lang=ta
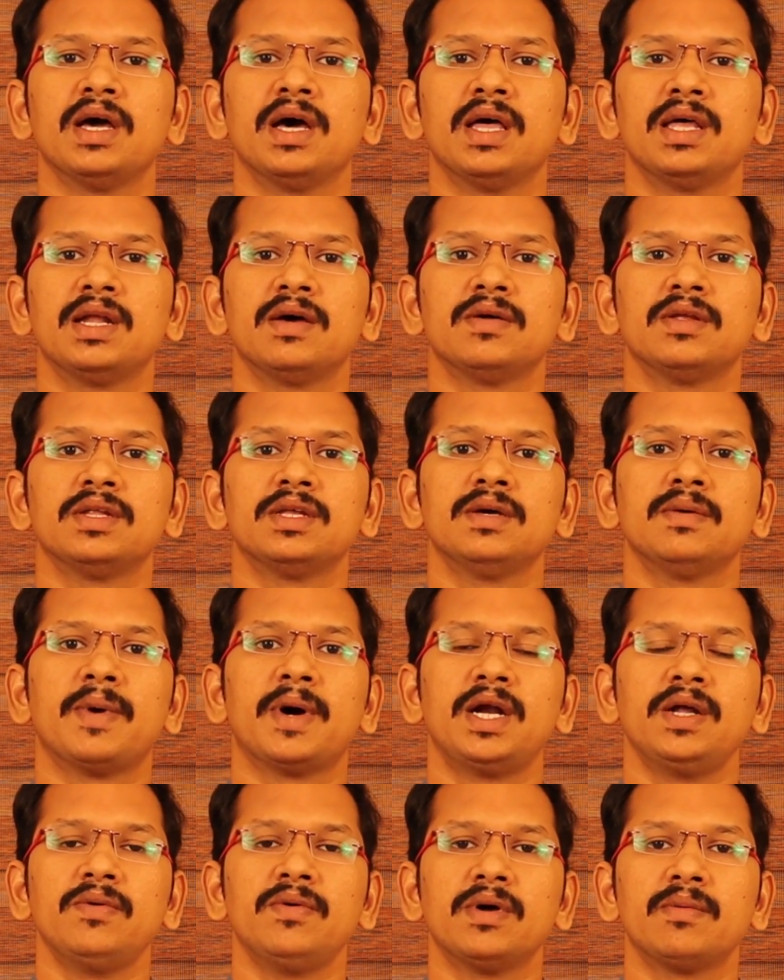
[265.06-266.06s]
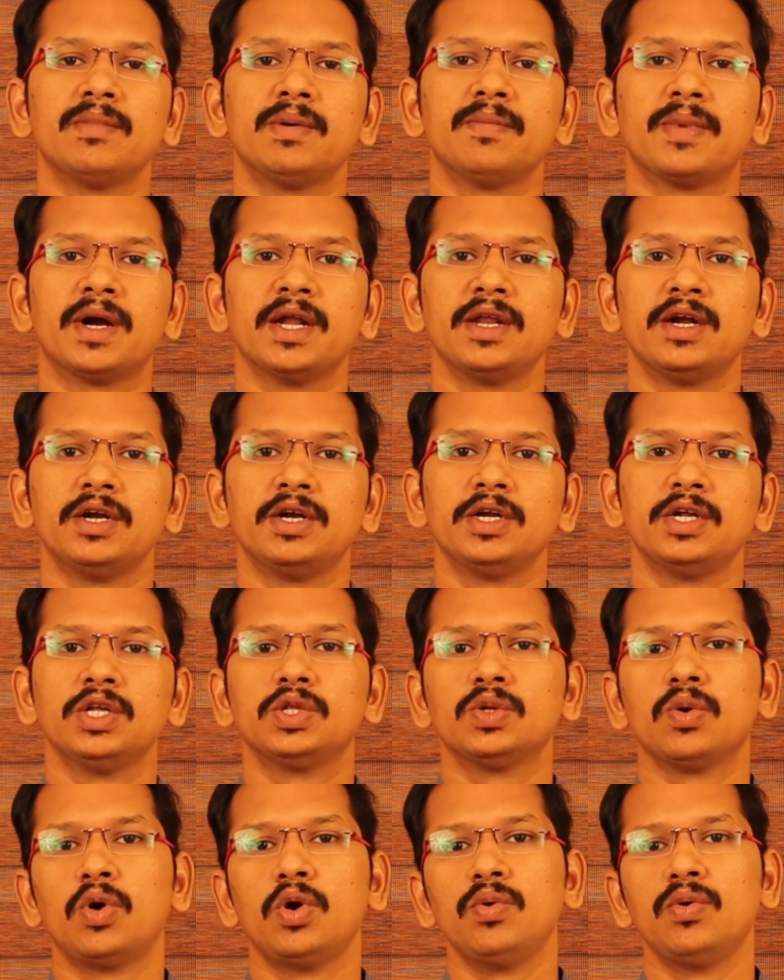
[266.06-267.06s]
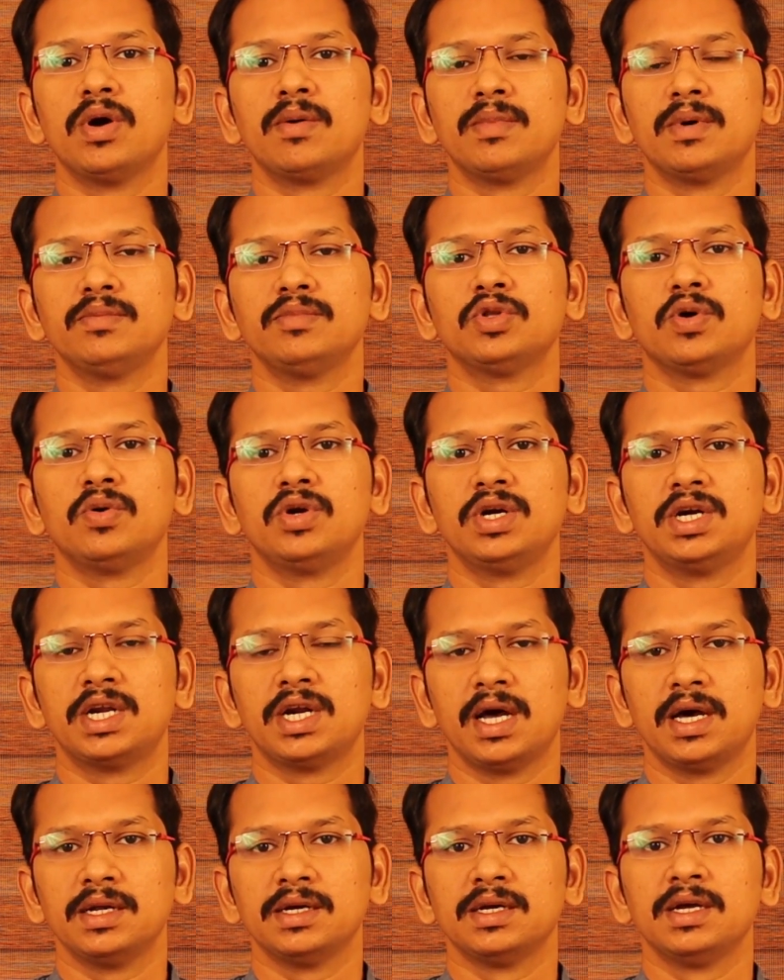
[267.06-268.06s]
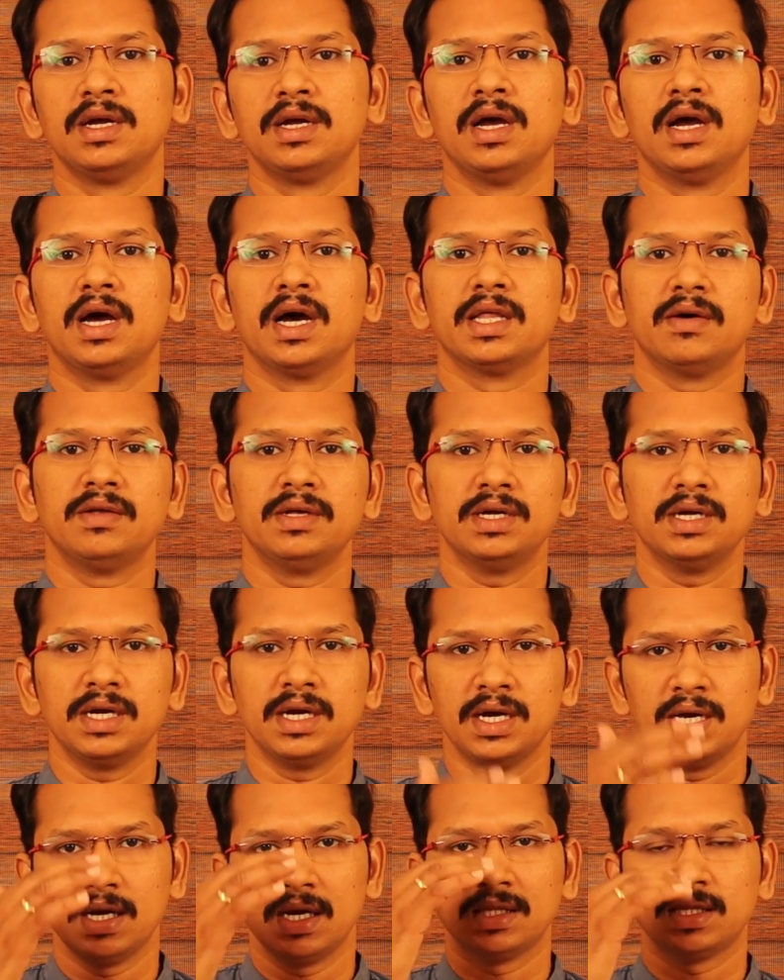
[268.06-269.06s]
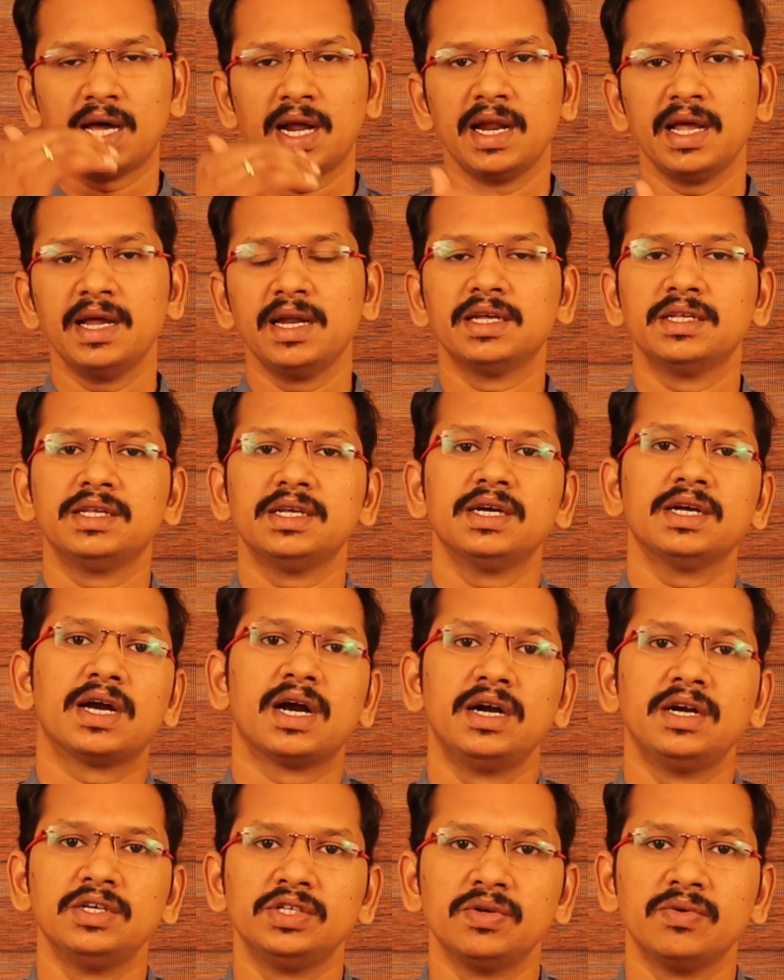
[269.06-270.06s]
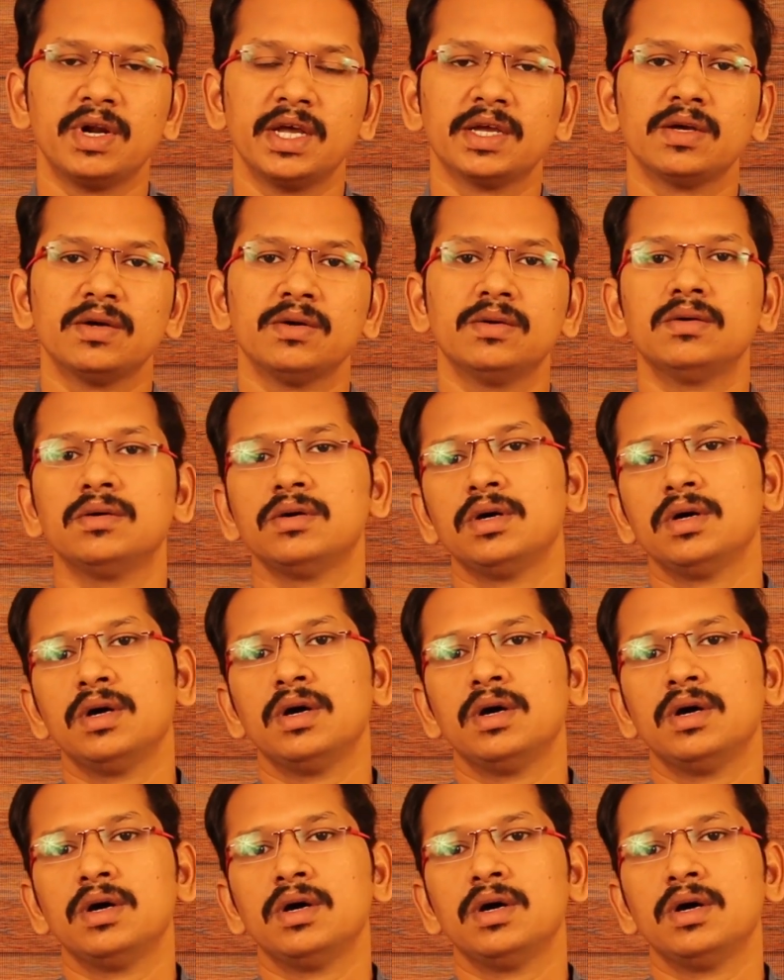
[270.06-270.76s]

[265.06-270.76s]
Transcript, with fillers: அதில் வந்து படுவர்மம் பன்னிரெண்டு தொடுவர்மம் தொண்ணூற்றாறு அதாவது தலையிலேருந்து கழுத்து வரைக்கும்